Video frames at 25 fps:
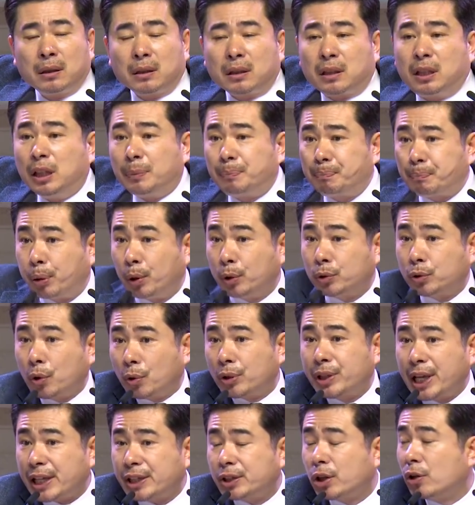그
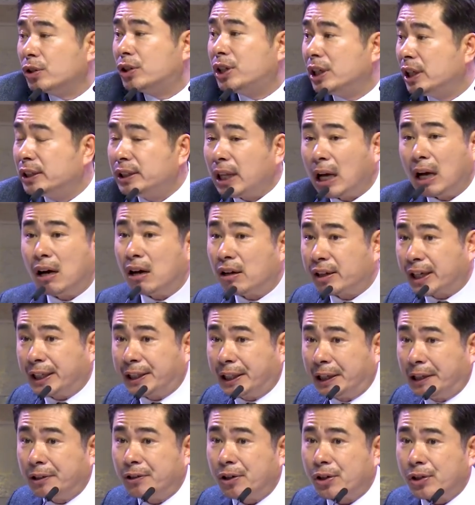불꽃의 성질을 다 갖게
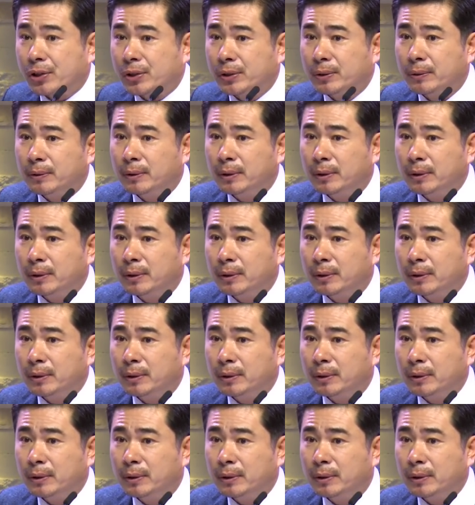되는 것이.